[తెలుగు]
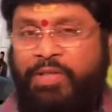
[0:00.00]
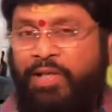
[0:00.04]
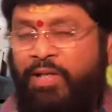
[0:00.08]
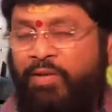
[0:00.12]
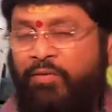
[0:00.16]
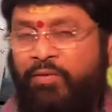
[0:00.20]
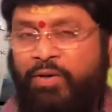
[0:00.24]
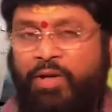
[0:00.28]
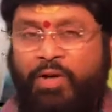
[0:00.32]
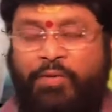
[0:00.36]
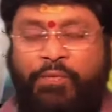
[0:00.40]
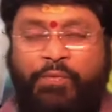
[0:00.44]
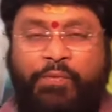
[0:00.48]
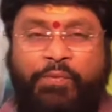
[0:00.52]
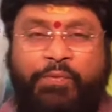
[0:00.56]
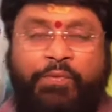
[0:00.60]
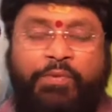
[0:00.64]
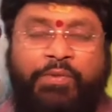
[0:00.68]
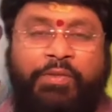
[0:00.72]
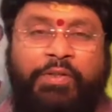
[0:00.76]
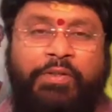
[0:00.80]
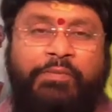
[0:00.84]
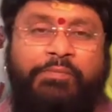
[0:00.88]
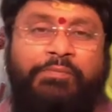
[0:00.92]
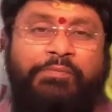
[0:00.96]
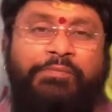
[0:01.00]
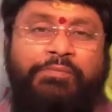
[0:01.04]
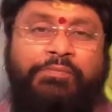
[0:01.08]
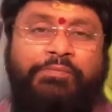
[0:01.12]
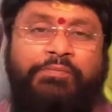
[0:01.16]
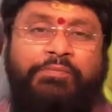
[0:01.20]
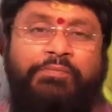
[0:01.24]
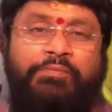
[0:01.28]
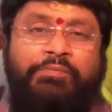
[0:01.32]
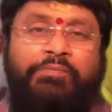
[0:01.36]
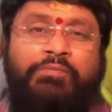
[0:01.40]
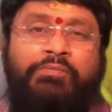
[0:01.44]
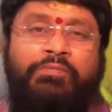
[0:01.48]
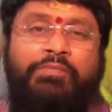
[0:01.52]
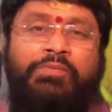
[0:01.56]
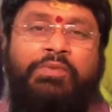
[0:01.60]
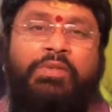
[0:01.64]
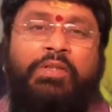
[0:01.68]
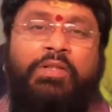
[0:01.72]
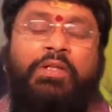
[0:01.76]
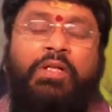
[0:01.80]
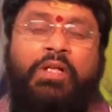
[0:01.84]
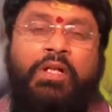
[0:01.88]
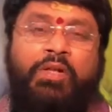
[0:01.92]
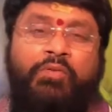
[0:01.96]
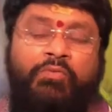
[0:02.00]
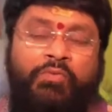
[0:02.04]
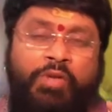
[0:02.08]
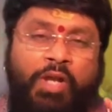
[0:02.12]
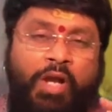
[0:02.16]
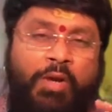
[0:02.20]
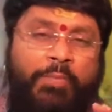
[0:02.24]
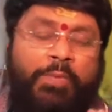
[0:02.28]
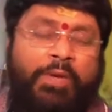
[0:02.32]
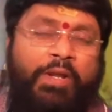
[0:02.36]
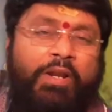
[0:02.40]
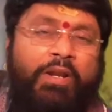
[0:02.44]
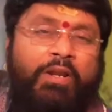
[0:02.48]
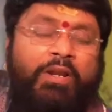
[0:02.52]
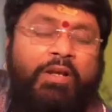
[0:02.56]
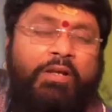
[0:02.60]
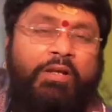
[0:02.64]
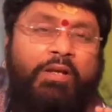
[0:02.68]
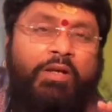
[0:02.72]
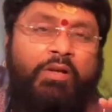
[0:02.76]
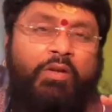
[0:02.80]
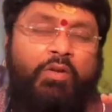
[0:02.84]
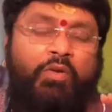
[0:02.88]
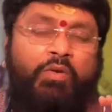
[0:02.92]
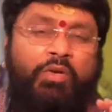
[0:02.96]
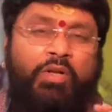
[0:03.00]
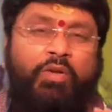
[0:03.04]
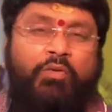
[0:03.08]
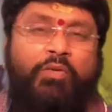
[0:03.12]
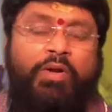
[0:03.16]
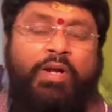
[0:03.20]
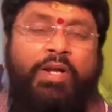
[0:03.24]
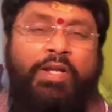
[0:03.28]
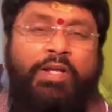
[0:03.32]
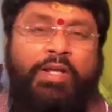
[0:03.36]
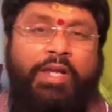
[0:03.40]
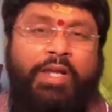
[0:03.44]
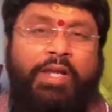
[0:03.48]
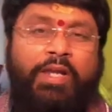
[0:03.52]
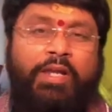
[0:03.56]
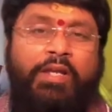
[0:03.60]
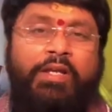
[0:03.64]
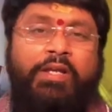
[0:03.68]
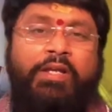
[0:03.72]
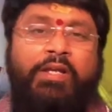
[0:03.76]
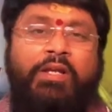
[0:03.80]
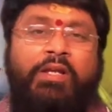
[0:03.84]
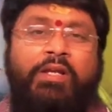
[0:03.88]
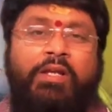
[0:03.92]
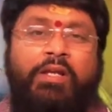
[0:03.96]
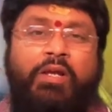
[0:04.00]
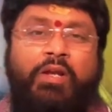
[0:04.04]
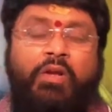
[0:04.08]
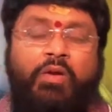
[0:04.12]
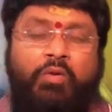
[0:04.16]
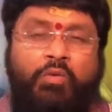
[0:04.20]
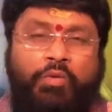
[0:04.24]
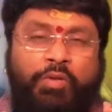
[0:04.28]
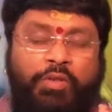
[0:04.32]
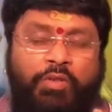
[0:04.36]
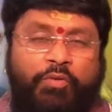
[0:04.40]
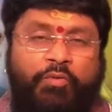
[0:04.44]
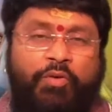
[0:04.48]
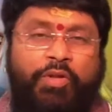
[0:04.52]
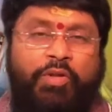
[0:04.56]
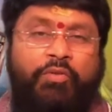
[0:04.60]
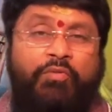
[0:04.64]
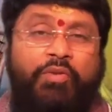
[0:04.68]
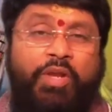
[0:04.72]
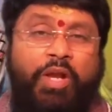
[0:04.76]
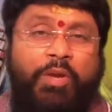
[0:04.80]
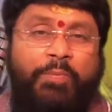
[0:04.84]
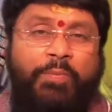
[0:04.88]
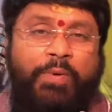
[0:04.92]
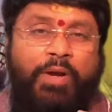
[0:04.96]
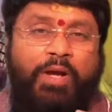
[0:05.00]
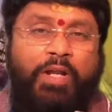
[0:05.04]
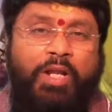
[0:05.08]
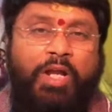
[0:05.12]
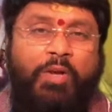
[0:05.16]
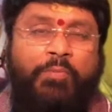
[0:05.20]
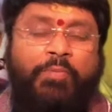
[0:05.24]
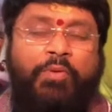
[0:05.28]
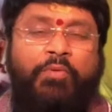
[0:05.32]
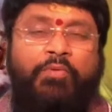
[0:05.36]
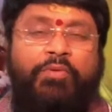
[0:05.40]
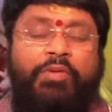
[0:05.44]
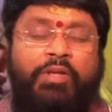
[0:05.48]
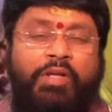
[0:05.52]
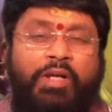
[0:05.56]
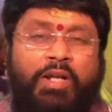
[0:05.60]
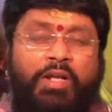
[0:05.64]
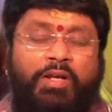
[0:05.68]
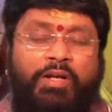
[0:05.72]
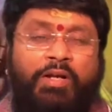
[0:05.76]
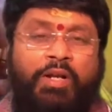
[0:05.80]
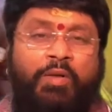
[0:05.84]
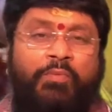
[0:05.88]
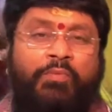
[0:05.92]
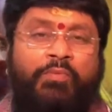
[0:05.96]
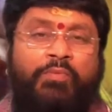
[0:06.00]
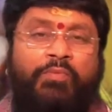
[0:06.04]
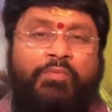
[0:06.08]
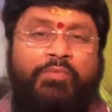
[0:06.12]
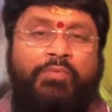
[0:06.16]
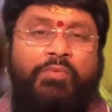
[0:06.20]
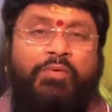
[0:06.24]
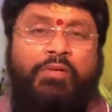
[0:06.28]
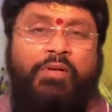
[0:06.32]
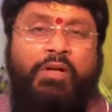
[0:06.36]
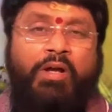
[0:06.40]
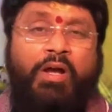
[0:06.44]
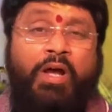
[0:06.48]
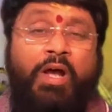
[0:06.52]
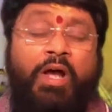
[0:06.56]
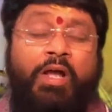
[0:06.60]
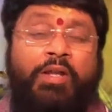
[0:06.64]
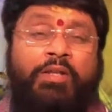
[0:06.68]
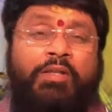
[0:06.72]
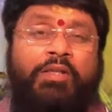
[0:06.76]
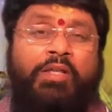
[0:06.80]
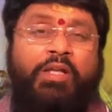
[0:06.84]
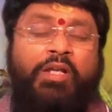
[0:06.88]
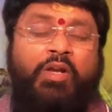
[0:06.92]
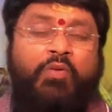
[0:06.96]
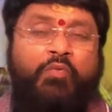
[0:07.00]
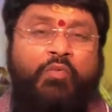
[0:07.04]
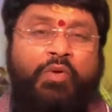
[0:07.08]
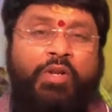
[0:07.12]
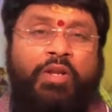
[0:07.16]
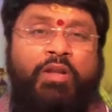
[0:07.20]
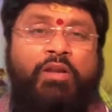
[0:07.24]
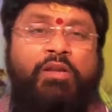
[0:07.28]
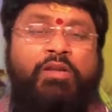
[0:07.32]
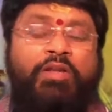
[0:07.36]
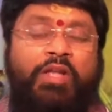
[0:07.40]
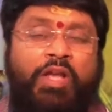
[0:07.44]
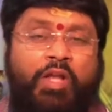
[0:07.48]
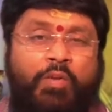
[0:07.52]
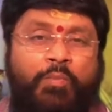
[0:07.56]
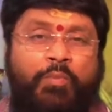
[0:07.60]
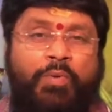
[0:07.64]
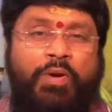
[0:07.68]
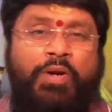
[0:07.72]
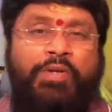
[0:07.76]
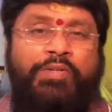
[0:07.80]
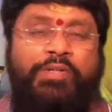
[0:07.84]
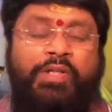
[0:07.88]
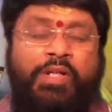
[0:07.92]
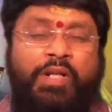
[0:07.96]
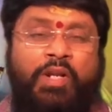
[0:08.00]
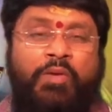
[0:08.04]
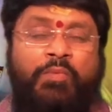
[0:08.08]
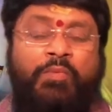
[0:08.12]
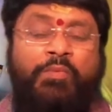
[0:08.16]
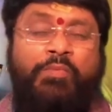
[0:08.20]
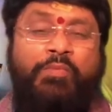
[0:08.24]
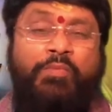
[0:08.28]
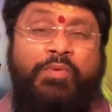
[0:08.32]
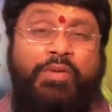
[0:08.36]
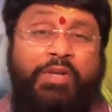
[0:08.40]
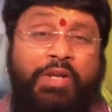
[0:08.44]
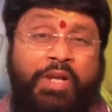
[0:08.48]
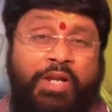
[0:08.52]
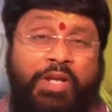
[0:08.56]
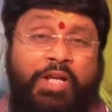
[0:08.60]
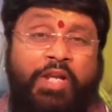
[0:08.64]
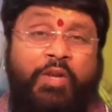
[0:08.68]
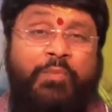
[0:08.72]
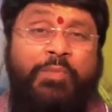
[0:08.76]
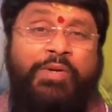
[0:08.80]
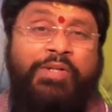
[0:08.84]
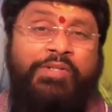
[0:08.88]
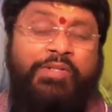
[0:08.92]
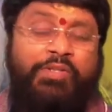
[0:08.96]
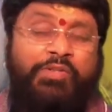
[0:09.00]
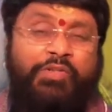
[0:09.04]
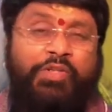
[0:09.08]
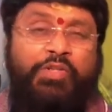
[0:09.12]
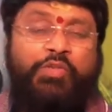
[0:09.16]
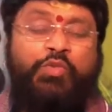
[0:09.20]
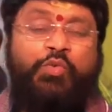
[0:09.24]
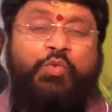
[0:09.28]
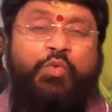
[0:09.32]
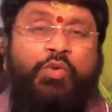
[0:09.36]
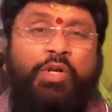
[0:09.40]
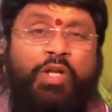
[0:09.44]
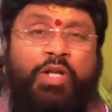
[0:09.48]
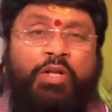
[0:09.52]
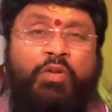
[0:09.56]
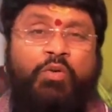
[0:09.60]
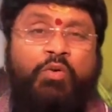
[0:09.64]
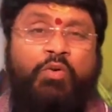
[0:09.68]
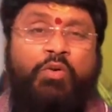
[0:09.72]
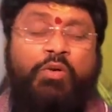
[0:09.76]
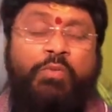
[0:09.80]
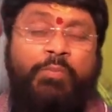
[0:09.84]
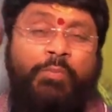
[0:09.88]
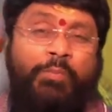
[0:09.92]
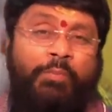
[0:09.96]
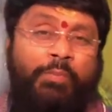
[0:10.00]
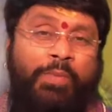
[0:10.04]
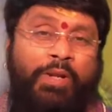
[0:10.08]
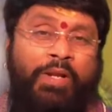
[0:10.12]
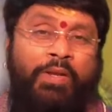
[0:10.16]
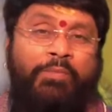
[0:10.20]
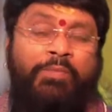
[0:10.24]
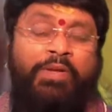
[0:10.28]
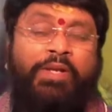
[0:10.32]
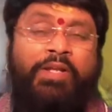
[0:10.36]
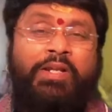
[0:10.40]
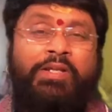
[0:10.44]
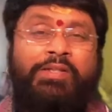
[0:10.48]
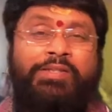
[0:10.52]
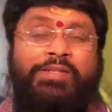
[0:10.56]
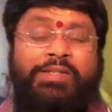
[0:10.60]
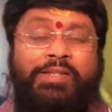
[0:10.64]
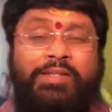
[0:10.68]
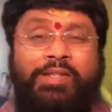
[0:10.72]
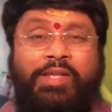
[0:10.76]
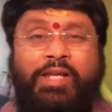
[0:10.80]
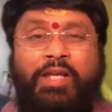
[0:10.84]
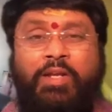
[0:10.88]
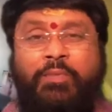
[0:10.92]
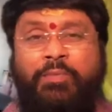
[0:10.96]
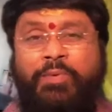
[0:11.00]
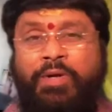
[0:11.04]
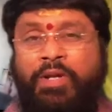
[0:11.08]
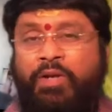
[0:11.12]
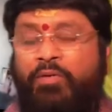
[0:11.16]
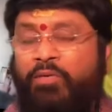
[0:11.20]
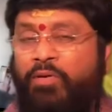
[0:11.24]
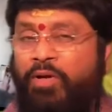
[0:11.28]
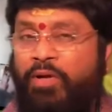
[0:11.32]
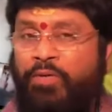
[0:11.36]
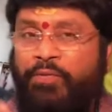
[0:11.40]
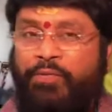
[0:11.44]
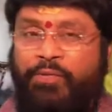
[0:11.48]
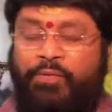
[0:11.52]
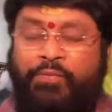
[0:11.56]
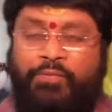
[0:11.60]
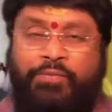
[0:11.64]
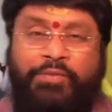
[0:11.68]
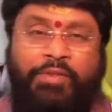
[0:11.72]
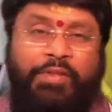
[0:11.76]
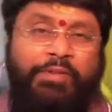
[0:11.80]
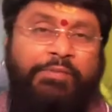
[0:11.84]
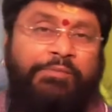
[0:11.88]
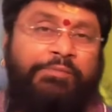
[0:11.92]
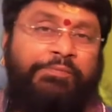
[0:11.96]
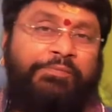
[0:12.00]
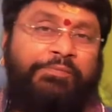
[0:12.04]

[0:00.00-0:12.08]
జరిగే అవకాశం ఉంటుంది వ్యాపార రంగంలో ఉన్న వాళ్ళకి కొంతవరకు వ్యాపారాభివృద్ధి కలగడము ఆర్థిక వనరులు ఏర్పాటు చేయడము అగ్రిమెంట్స్ చేసుకోవడాల్లో బలమైన స్థితి ఏర్పడే అవకాశం ఉంది